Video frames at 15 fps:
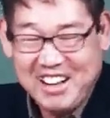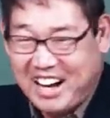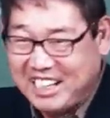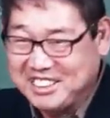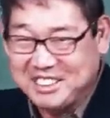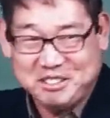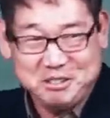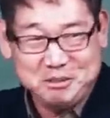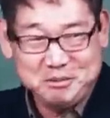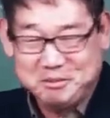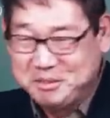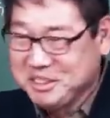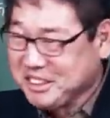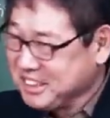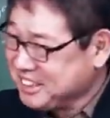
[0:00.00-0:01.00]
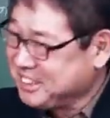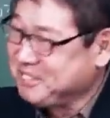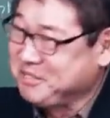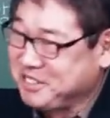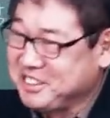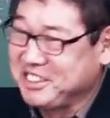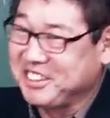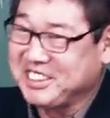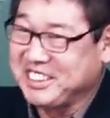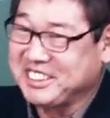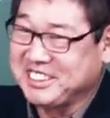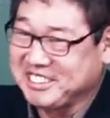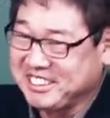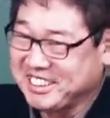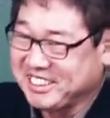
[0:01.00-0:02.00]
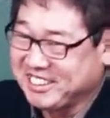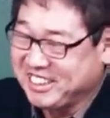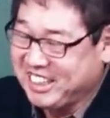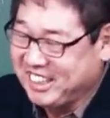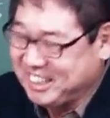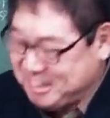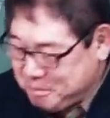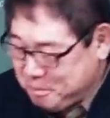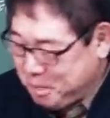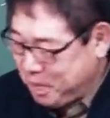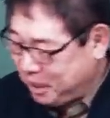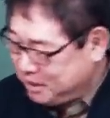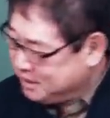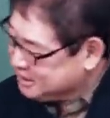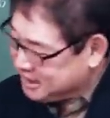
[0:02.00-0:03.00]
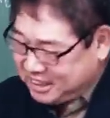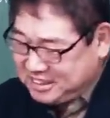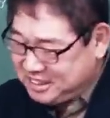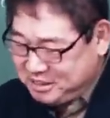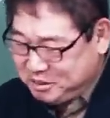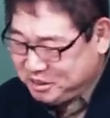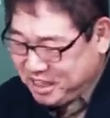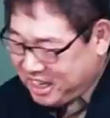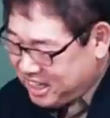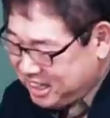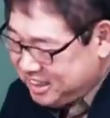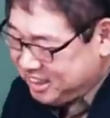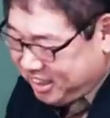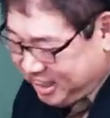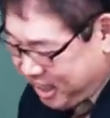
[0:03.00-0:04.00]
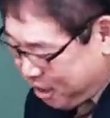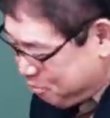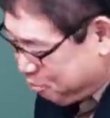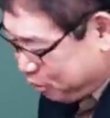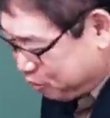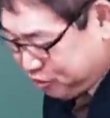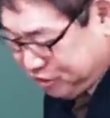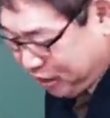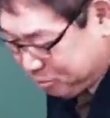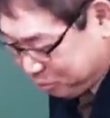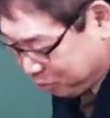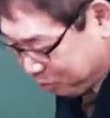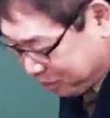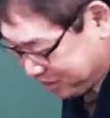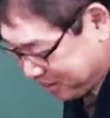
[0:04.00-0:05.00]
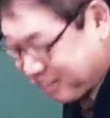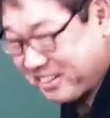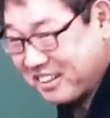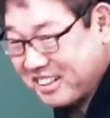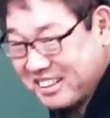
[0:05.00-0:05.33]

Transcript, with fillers: 아직 좀 능력이 있으실 거야. 나는 요새 한 달에 한 번도 잘 못 벗어.